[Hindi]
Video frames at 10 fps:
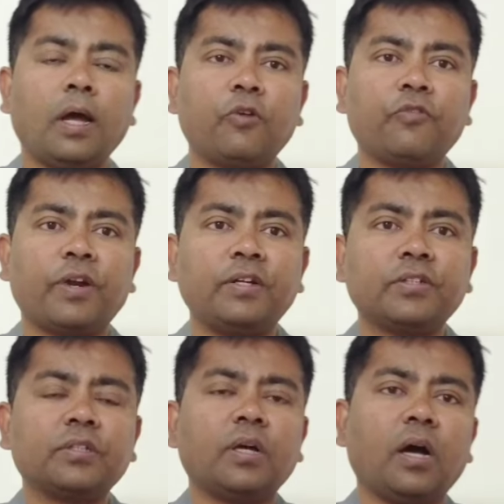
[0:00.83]
हेलो
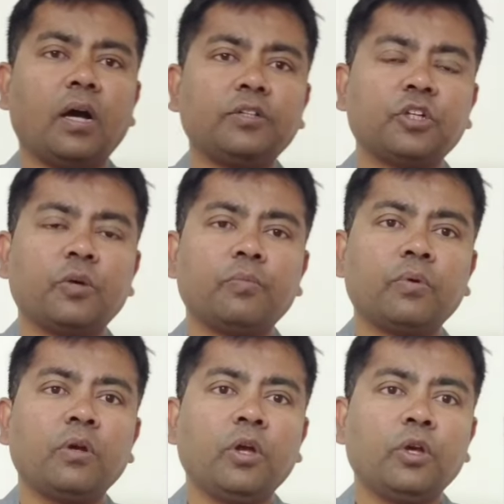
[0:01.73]
फ्रेंड्स आज हम
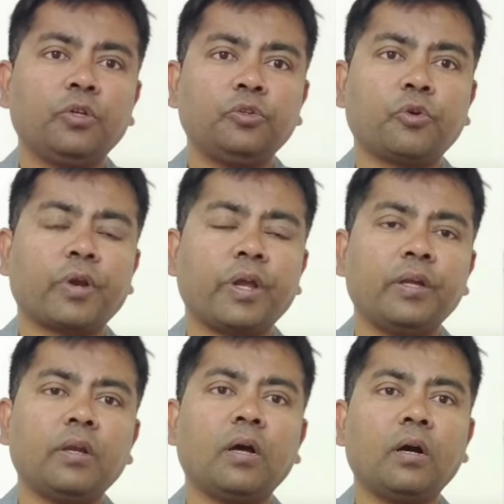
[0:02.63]

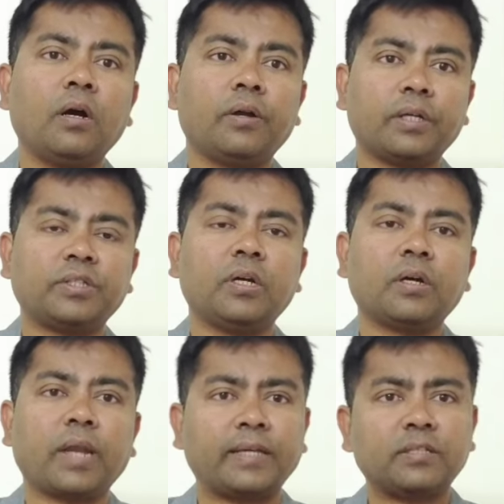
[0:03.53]
यूक्रेन रसिया
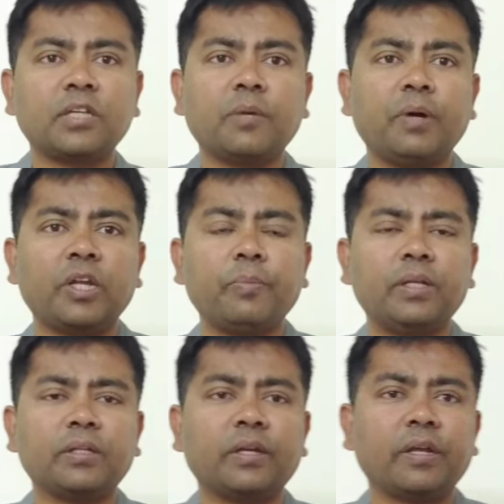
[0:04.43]
क्राइसिस के बारे में
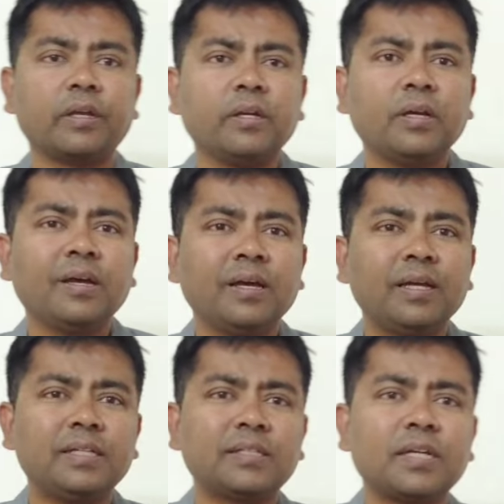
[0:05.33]
बात करेंगे
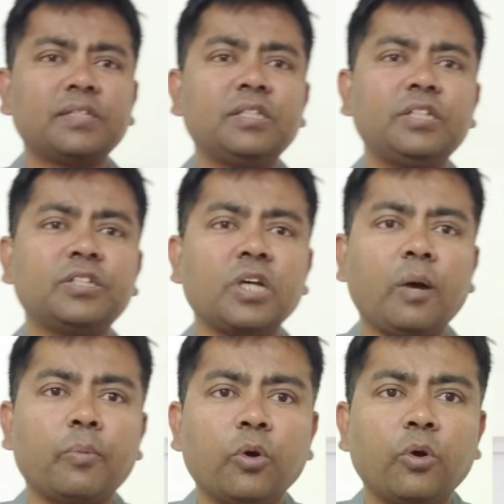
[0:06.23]
इसके सीड्स
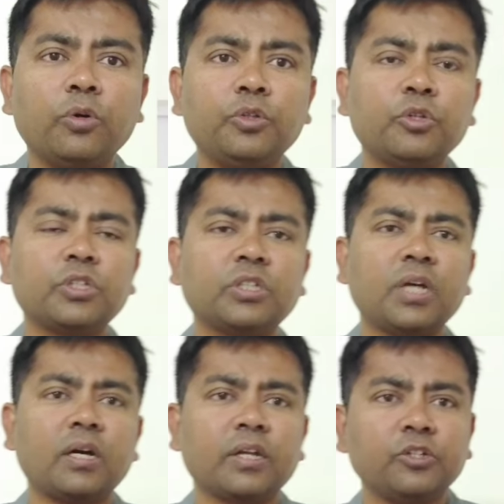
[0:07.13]
आपको
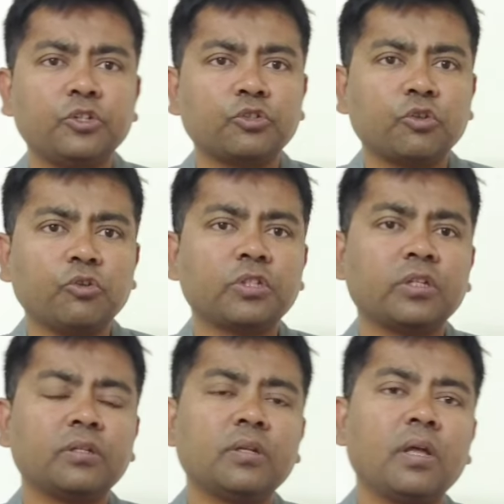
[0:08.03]
यूएसएसआर के
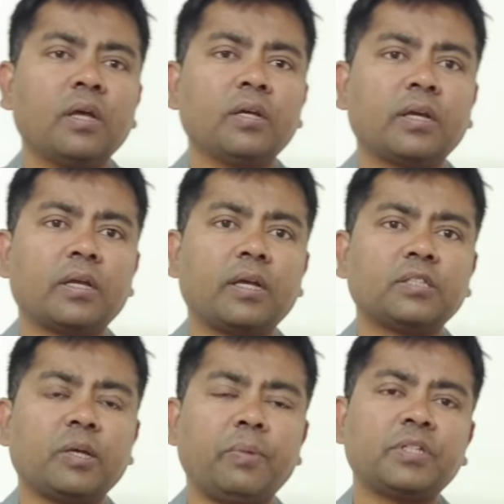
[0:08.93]
रिजोल्यूशन के
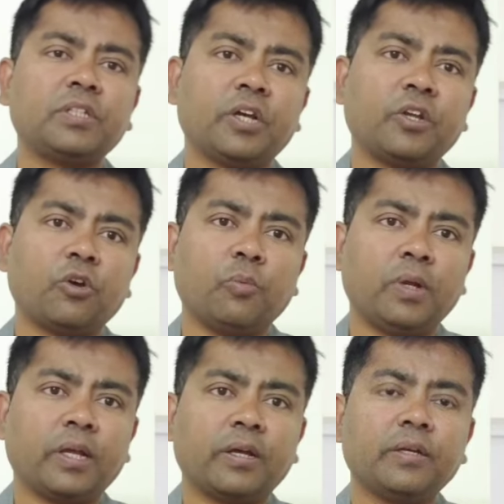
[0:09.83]
समय से देखने को
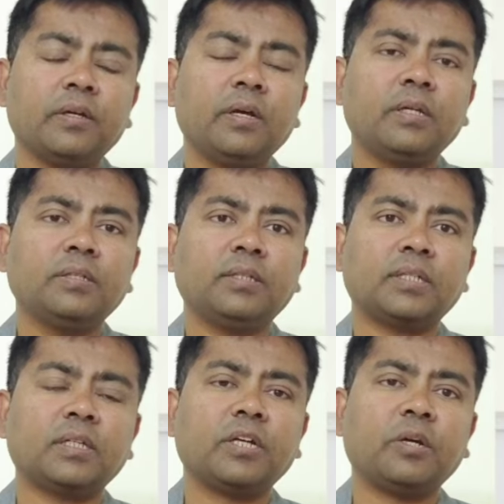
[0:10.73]
मिलेंगे
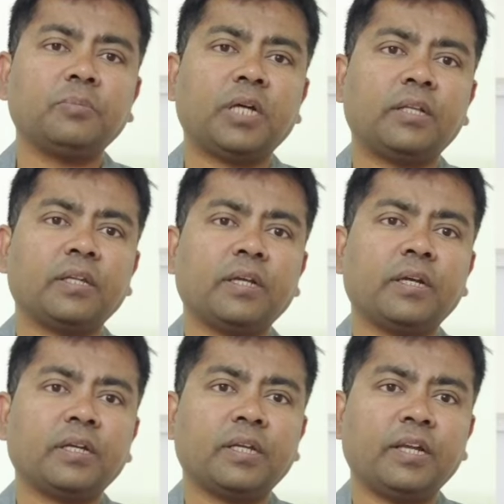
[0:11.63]
जैसा कि हम जानते
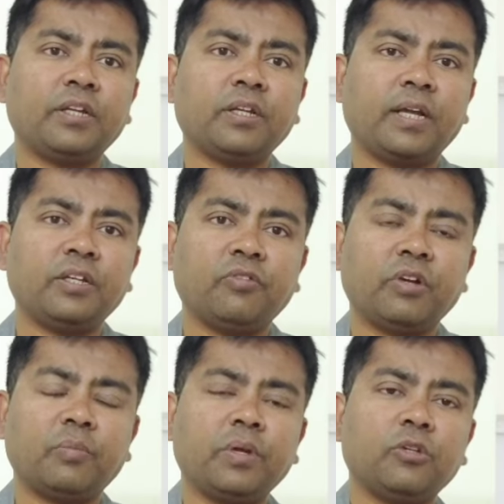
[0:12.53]
हैं कि
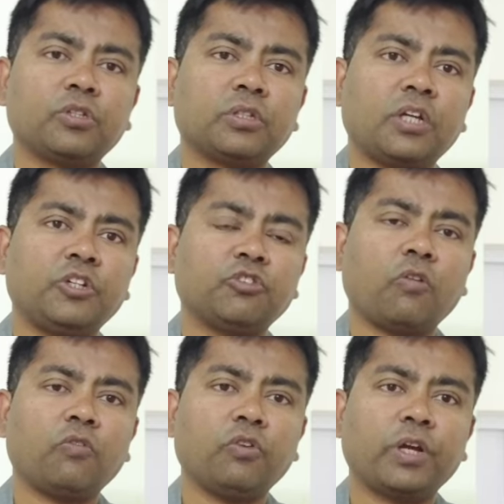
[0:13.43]
1991 में यूएसएसआर
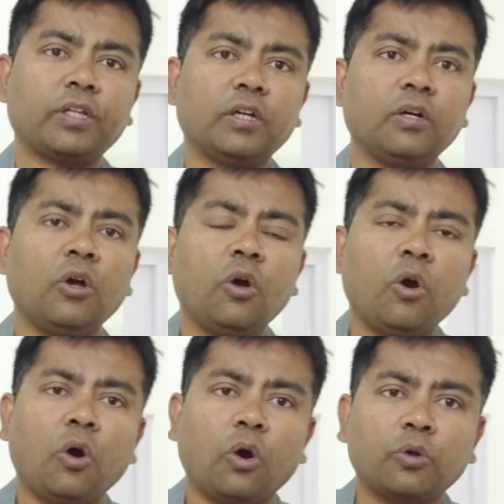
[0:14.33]
डिसॉल्व हो गया था
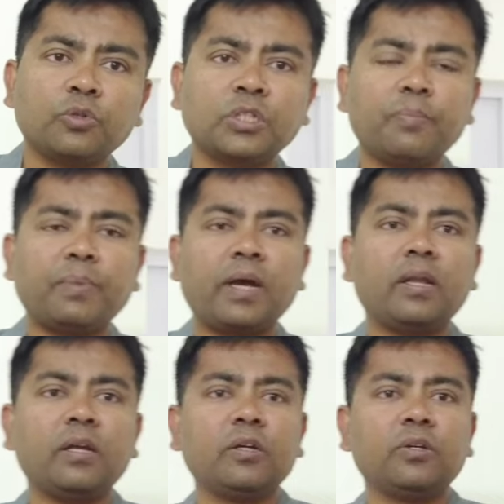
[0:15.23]
और उससे
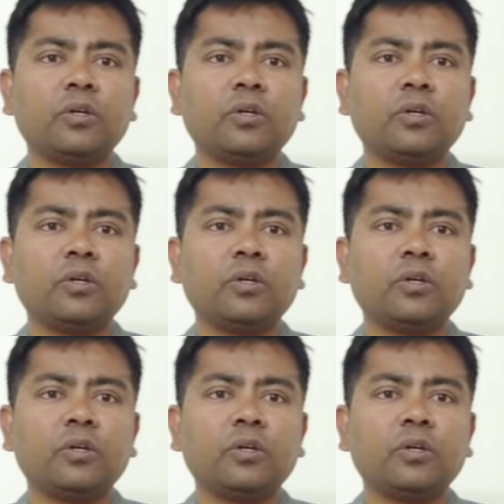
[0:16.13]
पहले